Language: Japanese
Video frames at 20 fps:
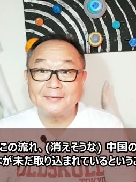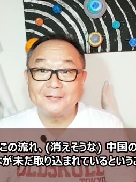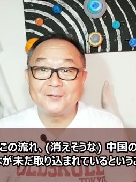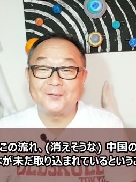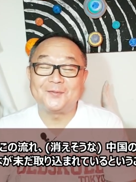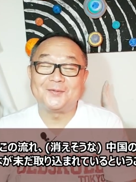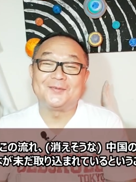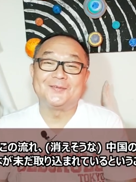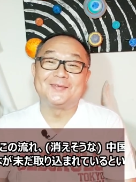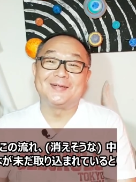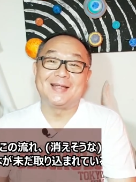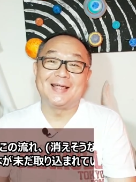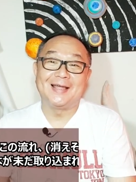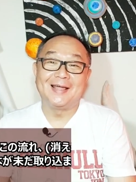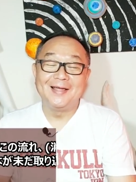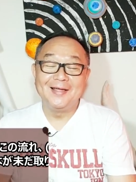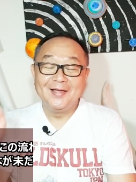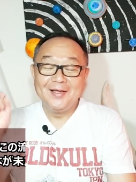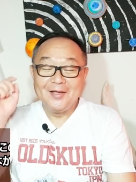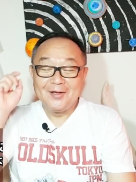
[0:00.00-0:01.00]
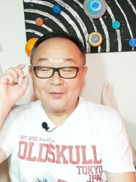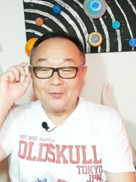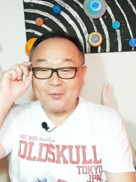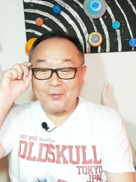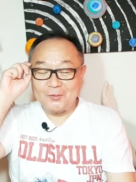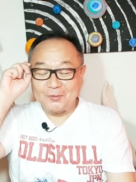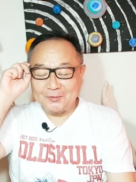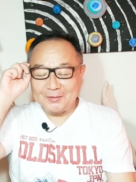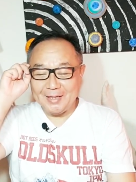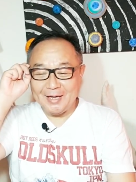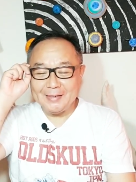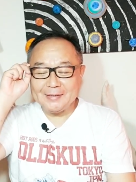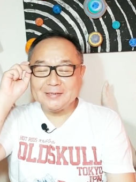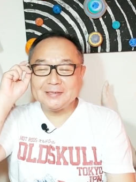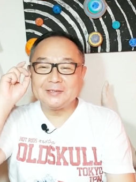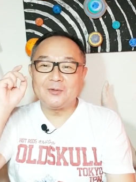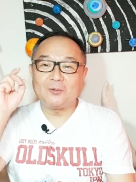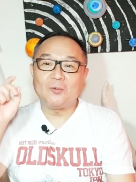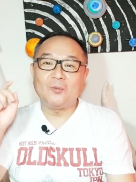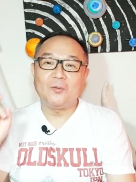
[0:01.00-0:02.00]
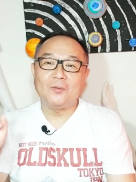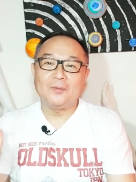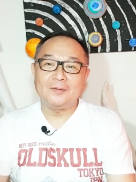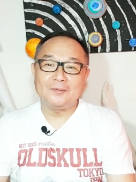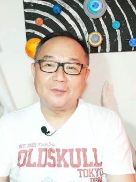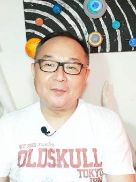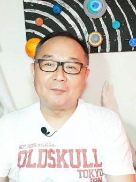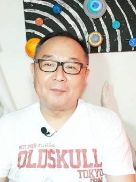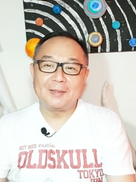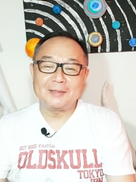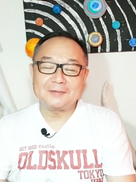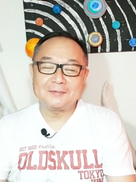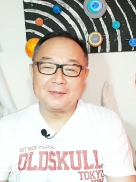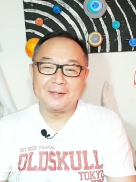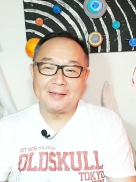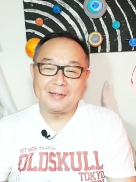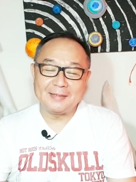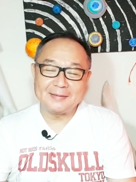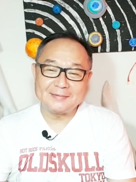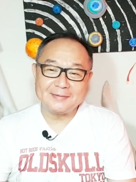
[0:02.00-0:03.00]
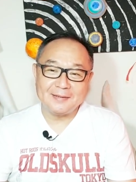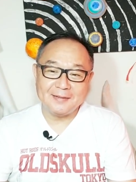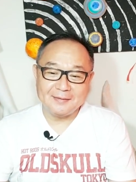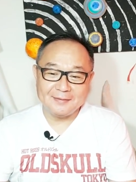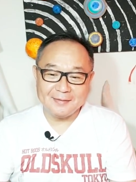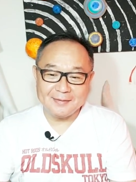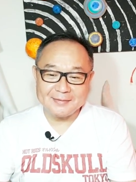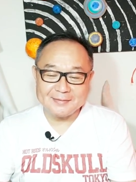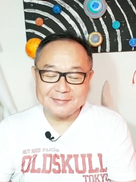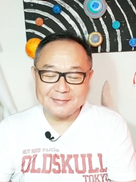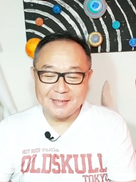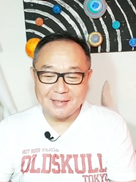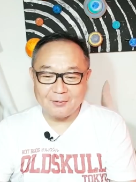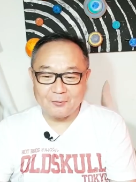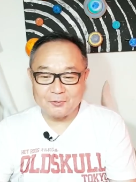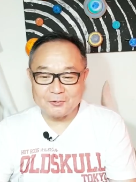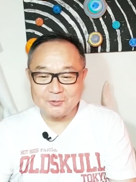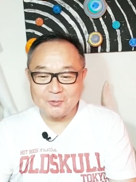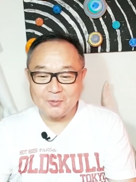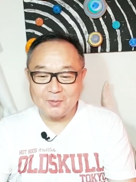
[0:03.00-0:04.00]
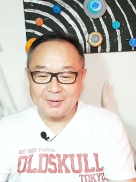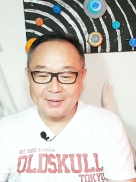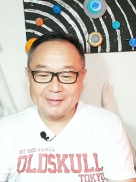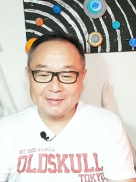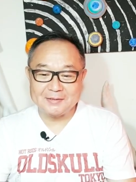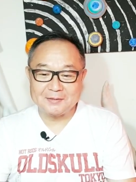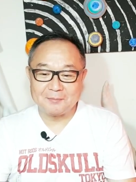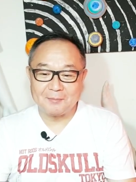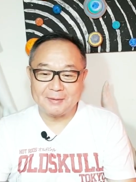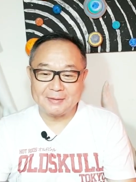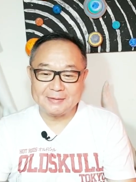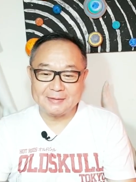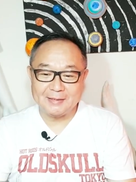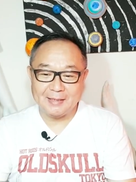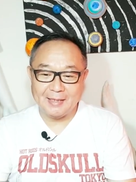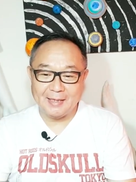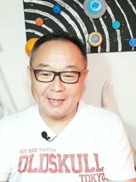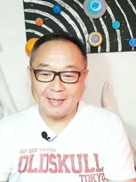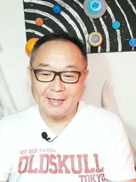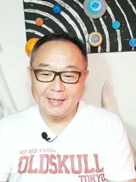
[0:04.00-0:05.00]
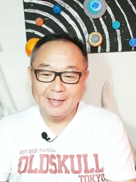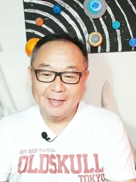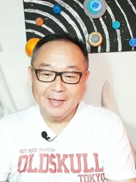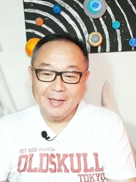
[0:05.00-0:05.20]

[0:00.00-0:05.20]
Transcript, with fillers: というねこういうタイ人の声をまずは SNS でご紹介しました。